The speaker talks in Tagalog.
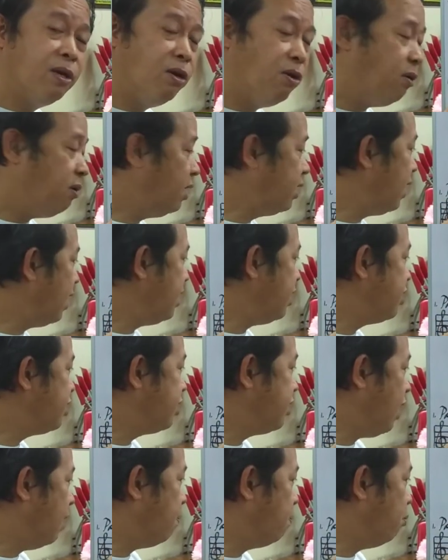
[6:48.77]
o kaya
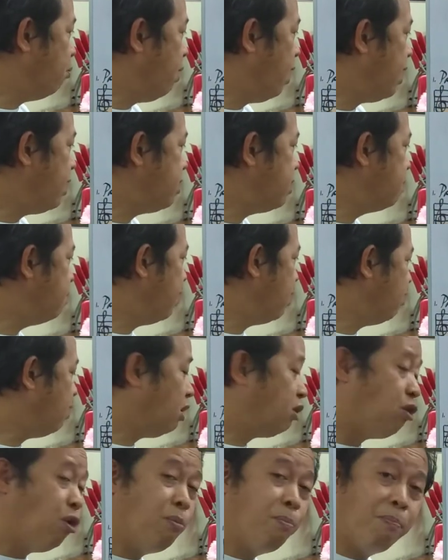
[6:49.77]
stepwise.
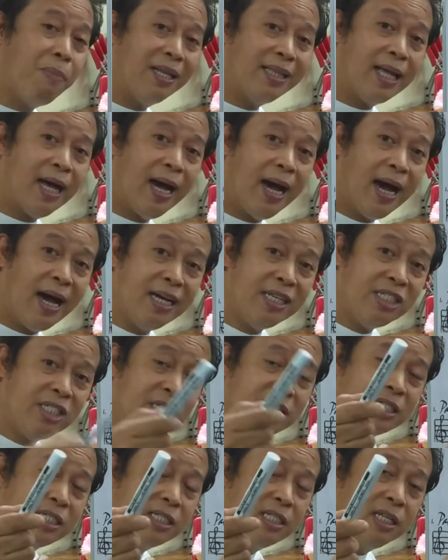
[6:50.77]
Meron itong
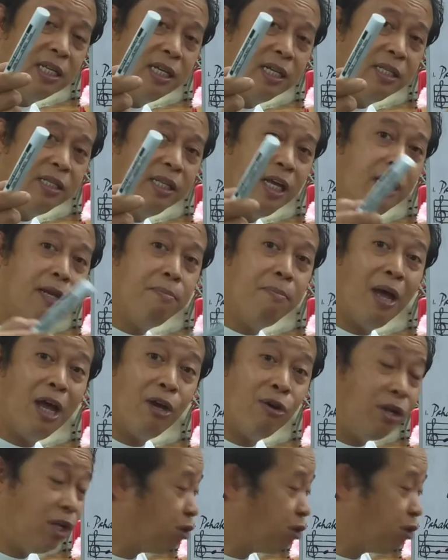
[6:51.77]
pataas, then meron